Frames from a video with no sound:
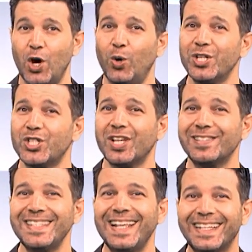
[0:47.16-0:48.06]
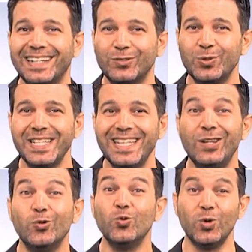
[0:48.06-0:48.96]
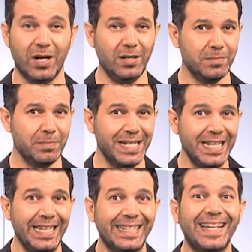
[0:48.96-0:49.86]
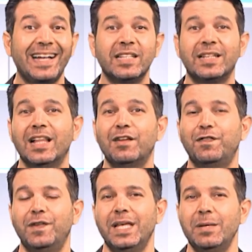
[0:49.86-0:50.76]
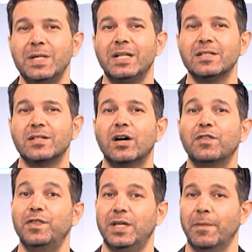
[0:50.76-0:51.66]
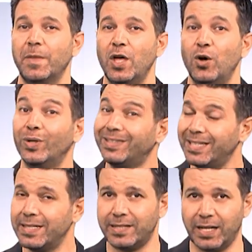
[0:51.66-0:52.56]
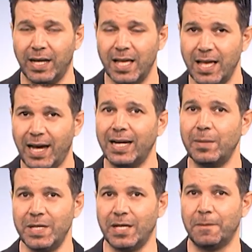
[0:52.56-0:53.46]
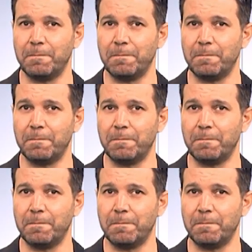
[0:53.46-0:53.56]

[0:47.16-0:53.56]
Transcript: هو الشخصية الكرتونية الأولى من ناحية عدد الأفلام يلي ظهر فيها والتاسع عالميا